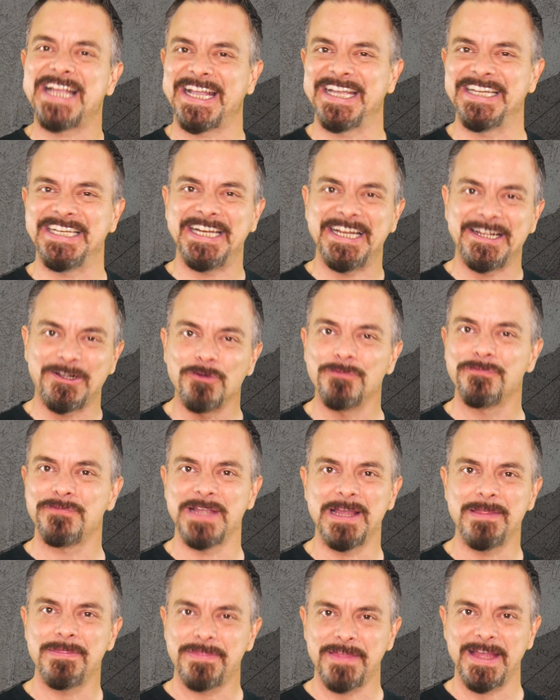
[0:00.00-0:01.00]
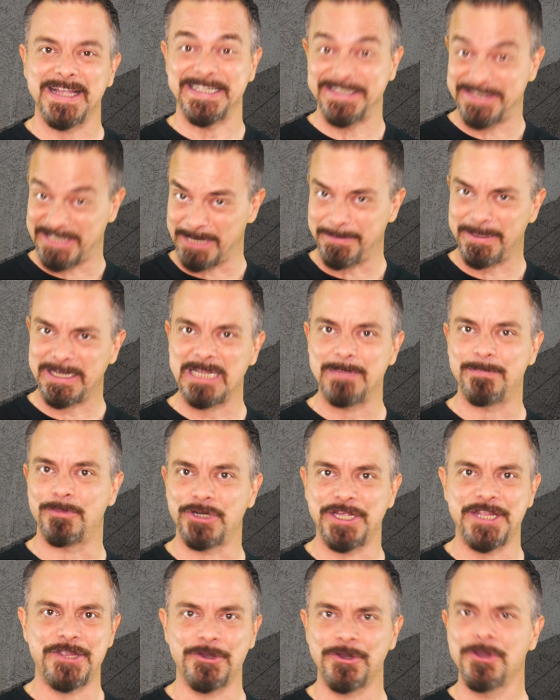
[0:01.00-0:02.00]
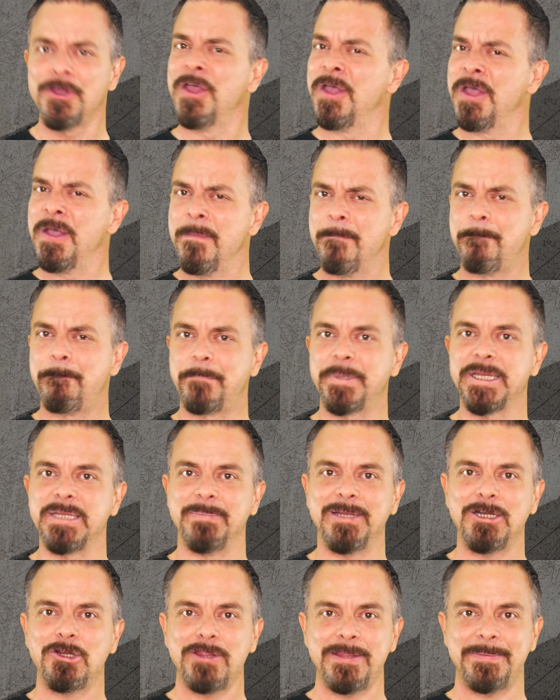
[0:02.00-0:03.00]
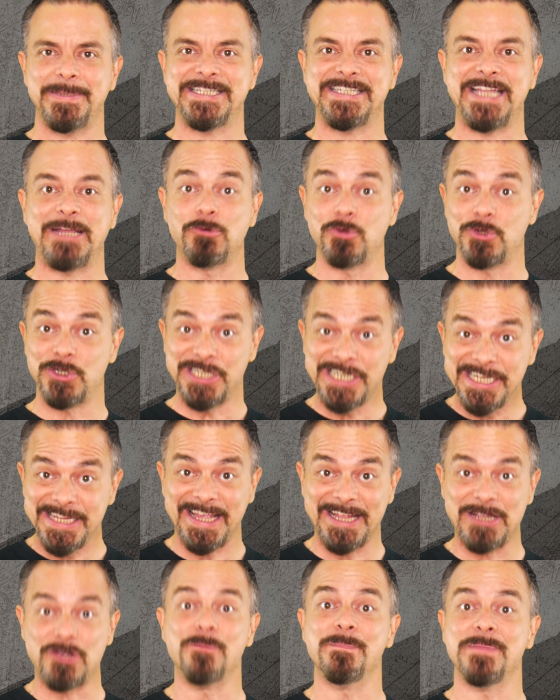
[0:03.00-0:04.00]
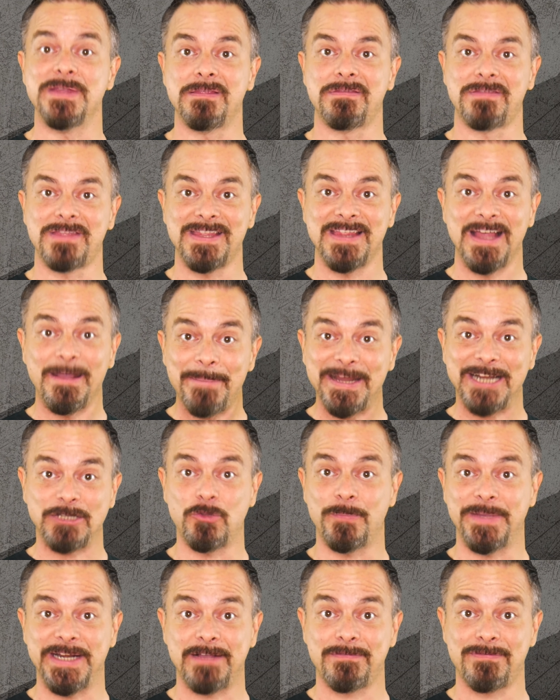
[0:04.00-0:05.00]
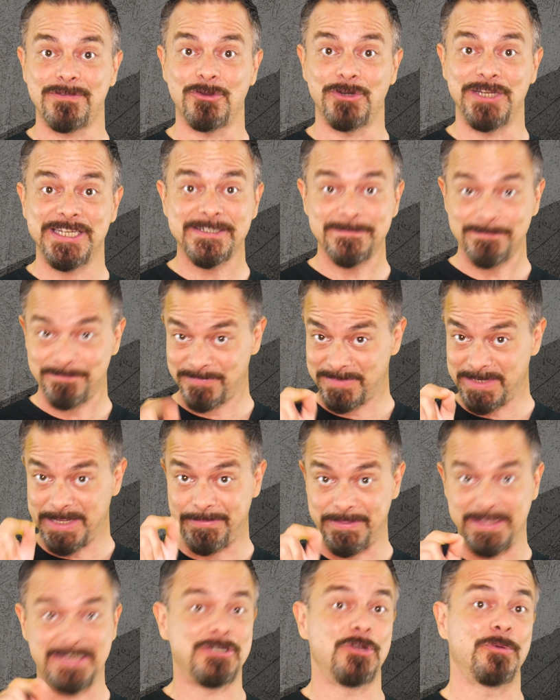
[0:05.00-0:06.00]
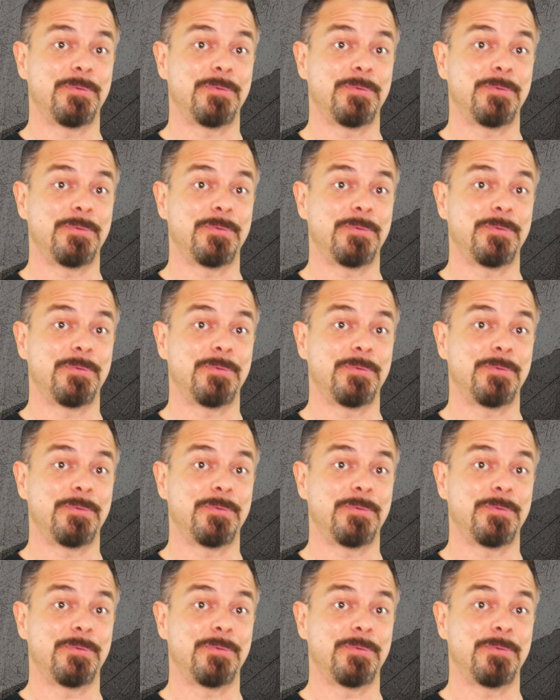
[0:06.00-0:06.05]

genere confianza y trabaje por ello, primero debe estar unida y convencida para tomar acciones hacia ese